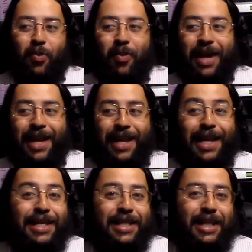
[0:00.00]
uma
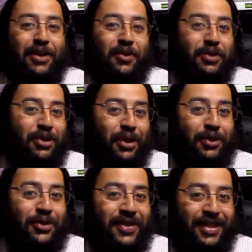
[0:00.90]
elite que
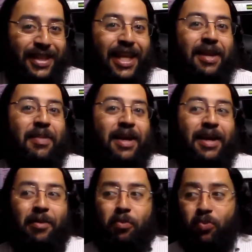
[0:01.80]
controla um
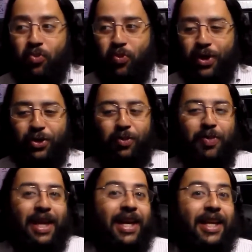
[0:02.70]
sistema muito
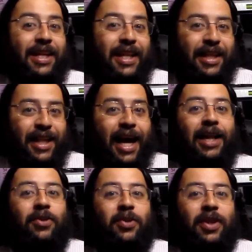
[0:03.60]
bem
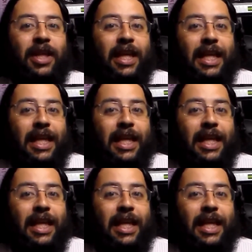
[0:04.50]
arquitetado